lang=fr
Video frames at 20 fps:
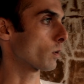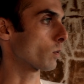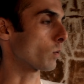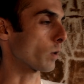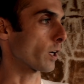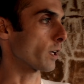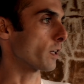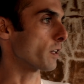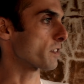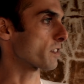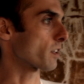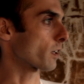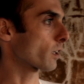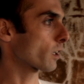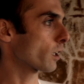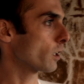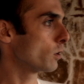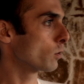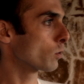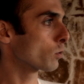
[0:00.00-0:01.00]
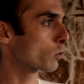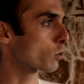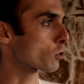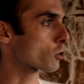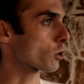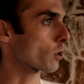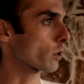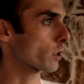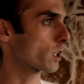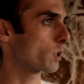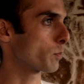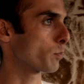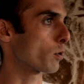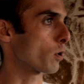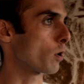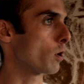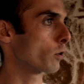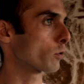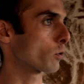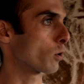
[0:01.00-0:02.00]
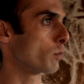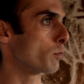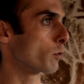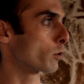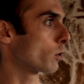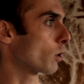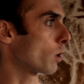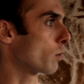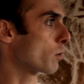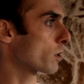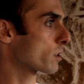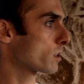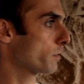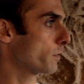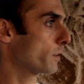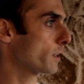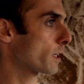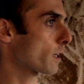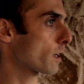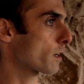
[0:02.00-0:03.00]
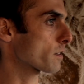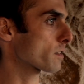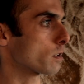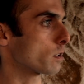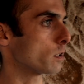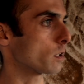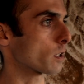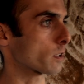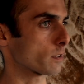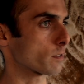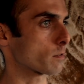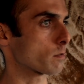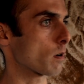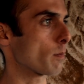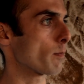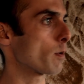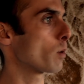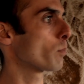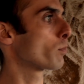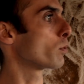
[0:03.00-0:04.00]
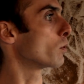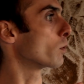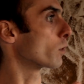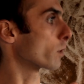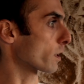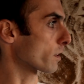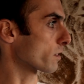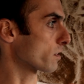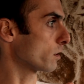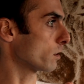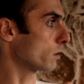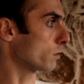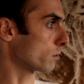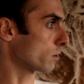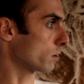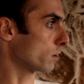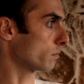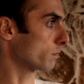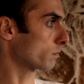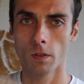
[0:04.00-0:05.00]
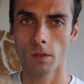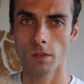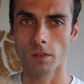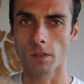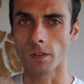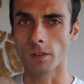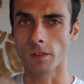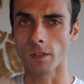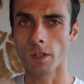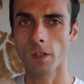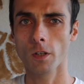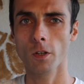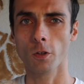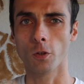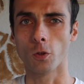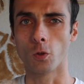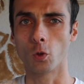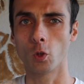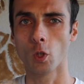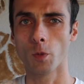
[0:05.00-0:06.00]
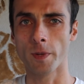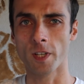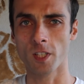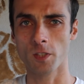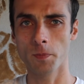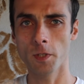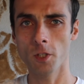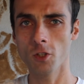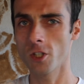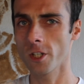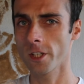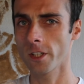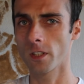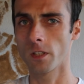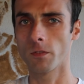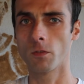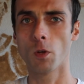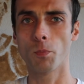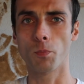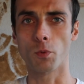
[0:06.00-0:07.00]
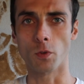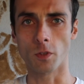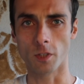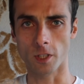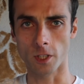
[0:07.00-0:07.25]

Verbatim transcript: Ouais, et ça crée une onde de choc qui peut rendre le moteur moins efficace, qui accessoirement peut le casser aussi. C'est alors que Thomas Midgley développe une